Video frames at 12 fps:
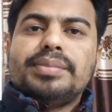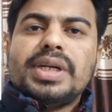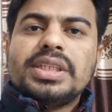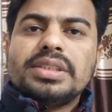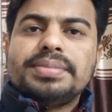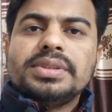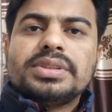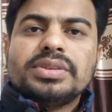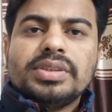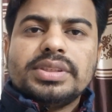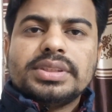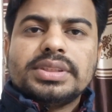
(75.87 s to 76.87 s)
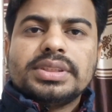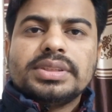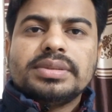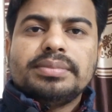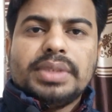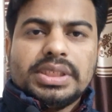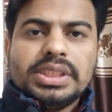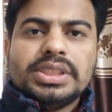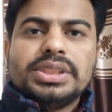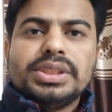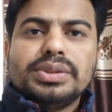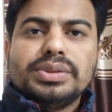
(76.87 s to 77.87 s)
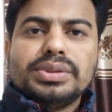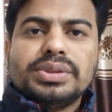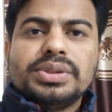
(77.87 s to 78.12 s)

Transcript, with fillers: মাল্টিপল চয়েস বা টিকচিহ্ন